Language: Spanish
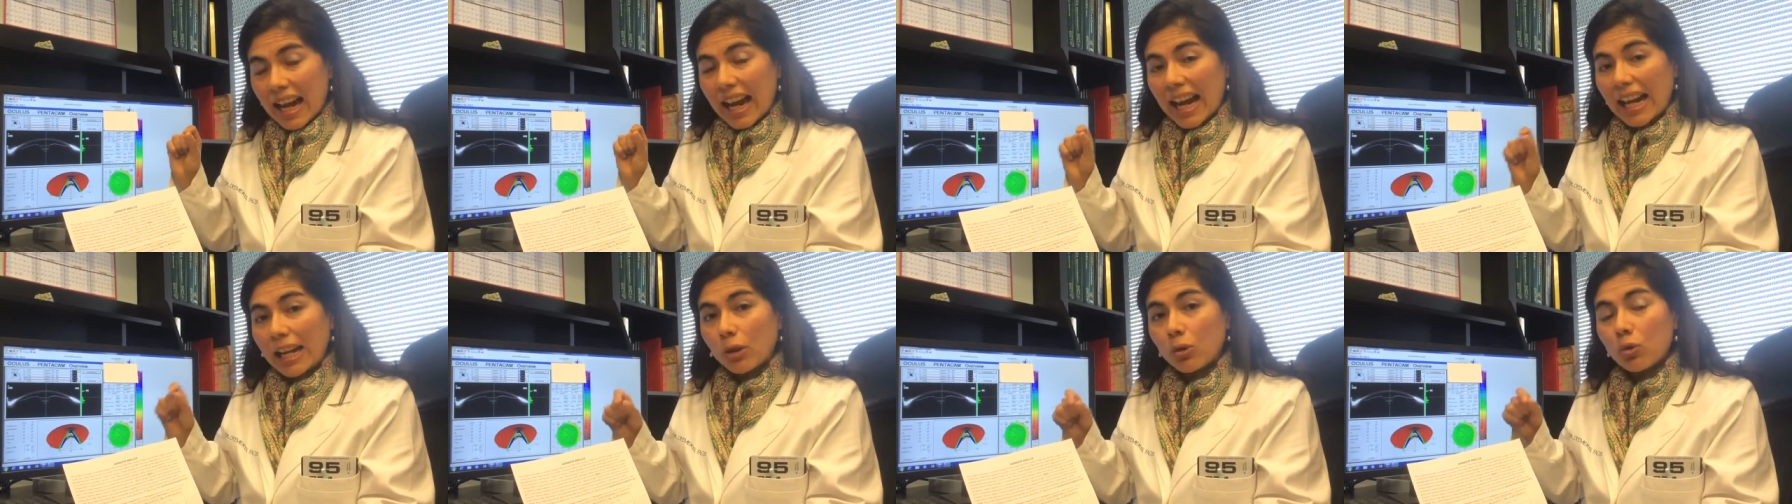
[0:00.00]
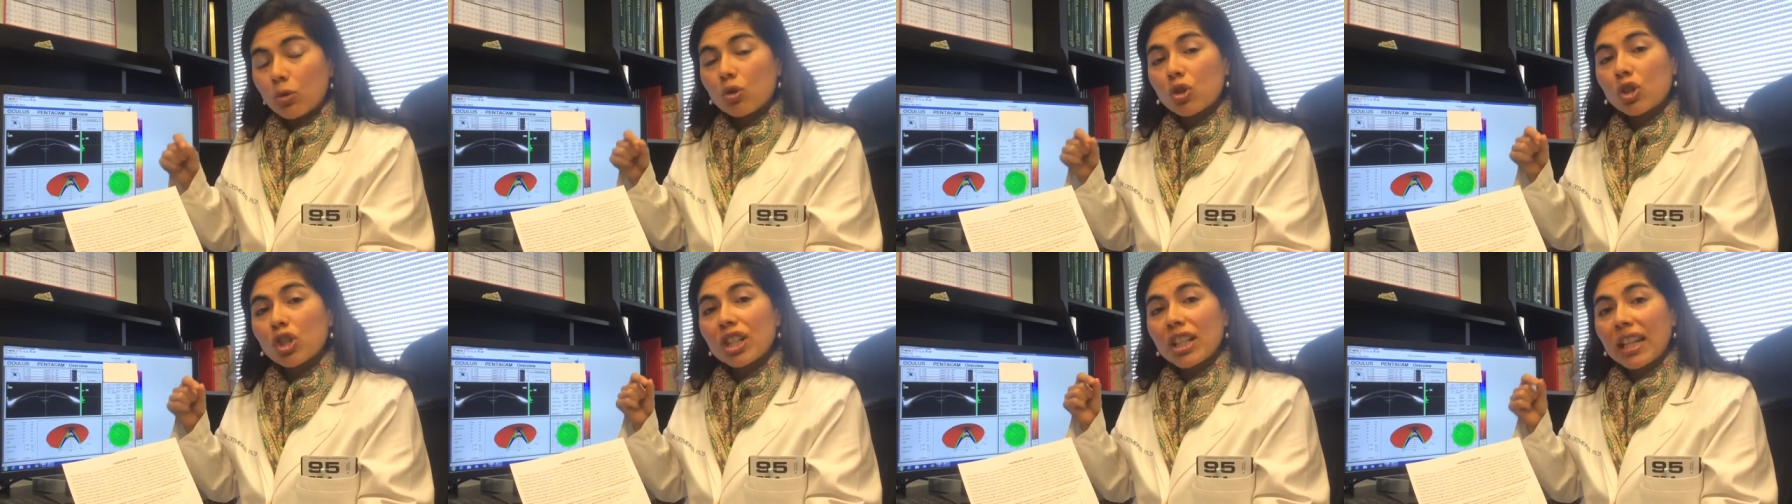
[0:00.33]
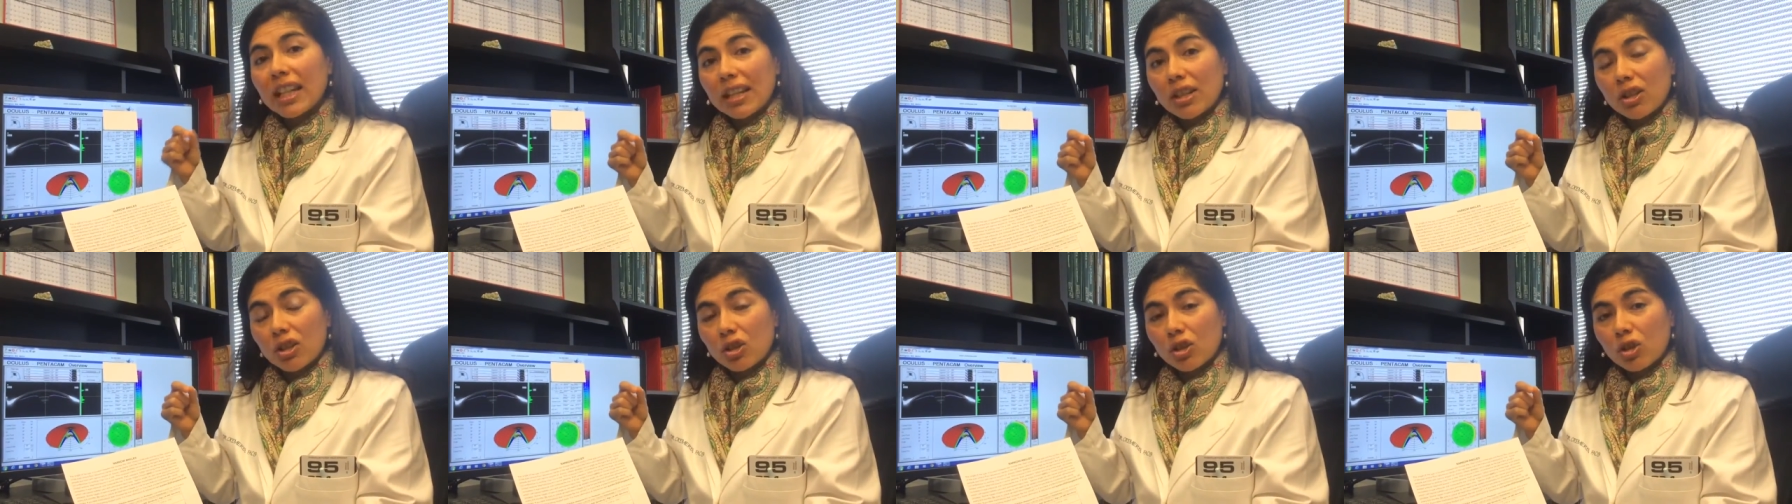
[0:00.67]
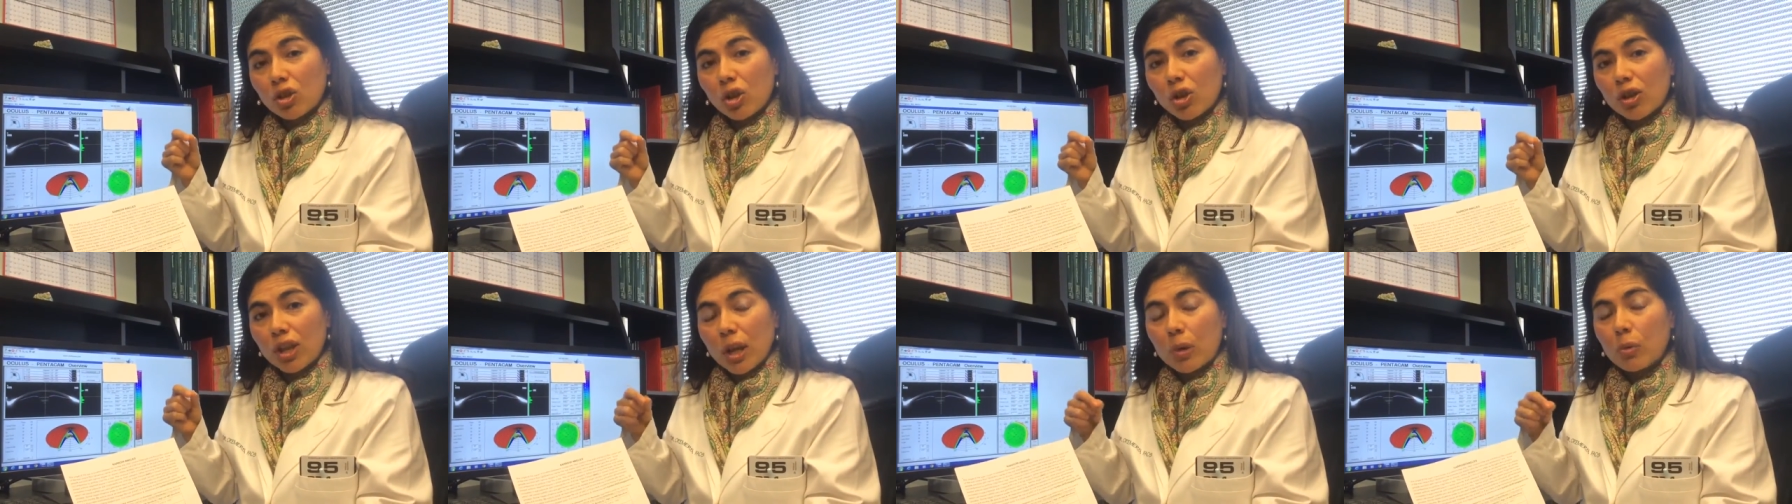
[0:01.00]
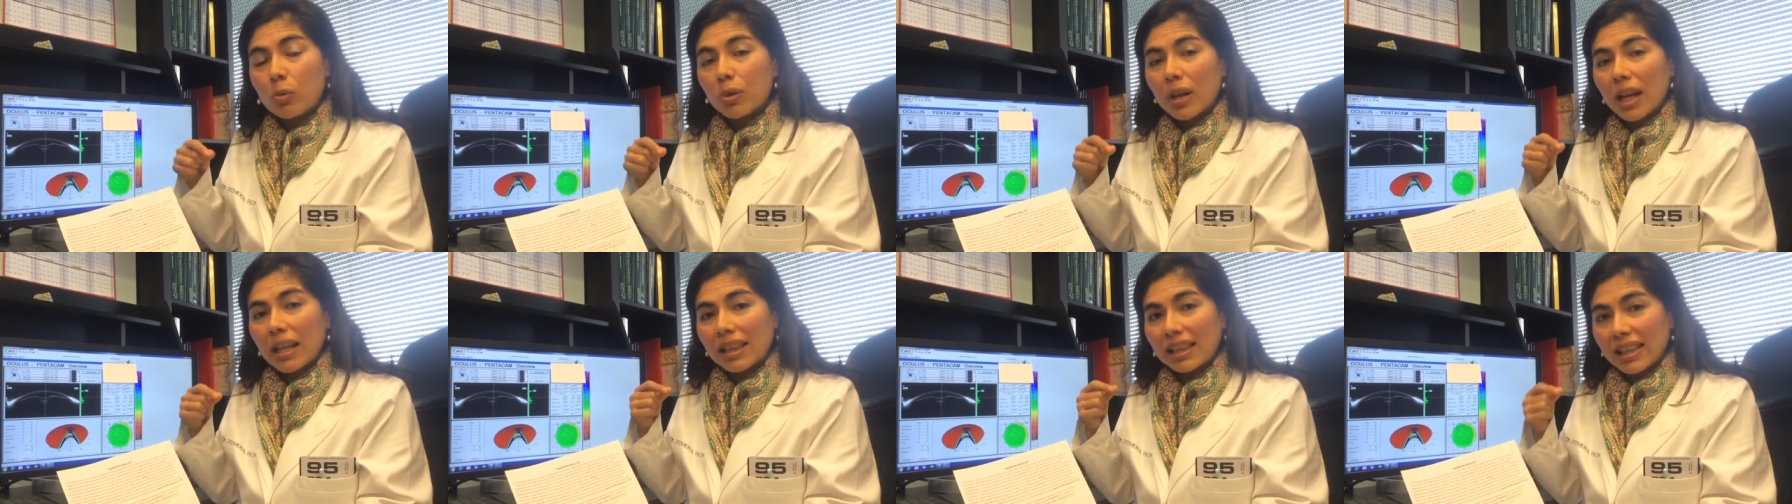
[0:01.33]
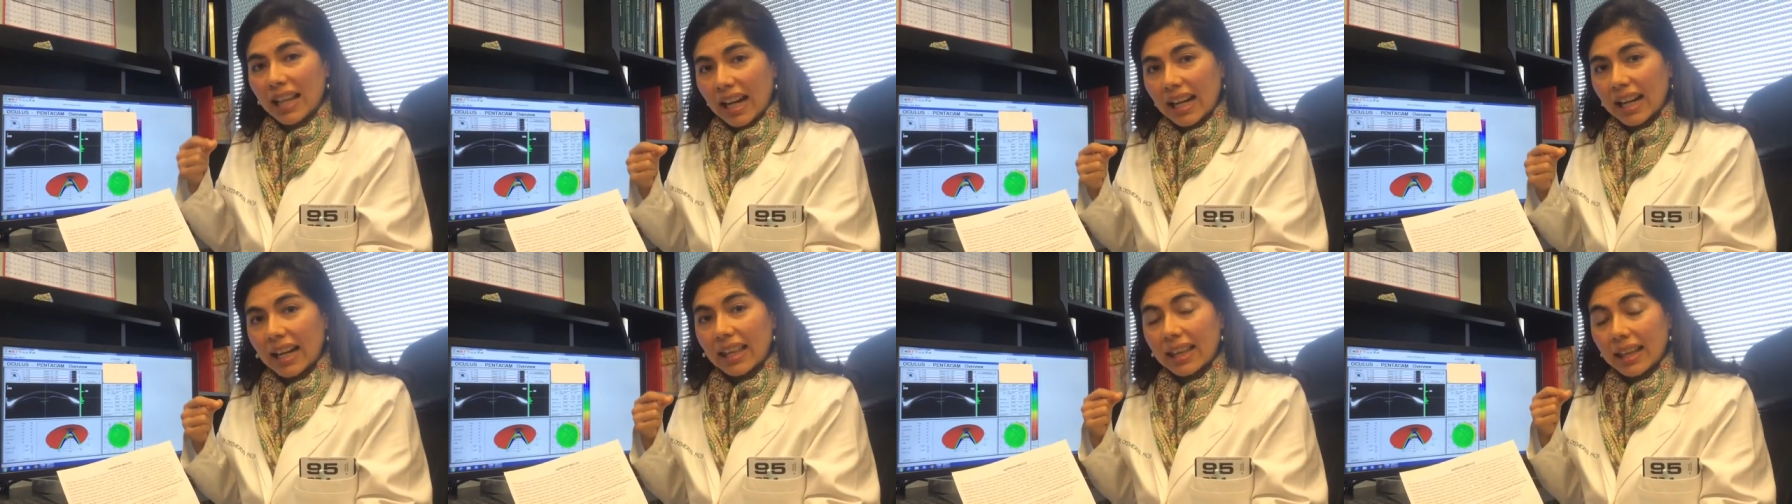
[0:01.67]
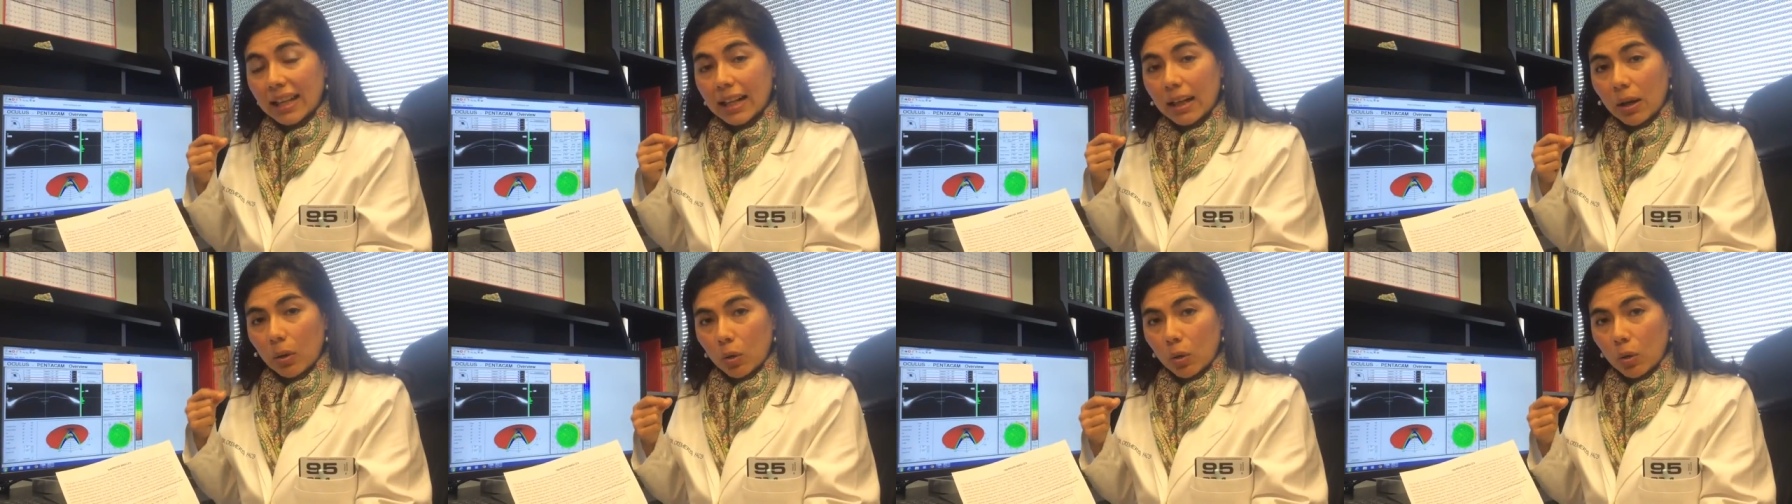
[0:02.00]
hay un riesgo de un ataque de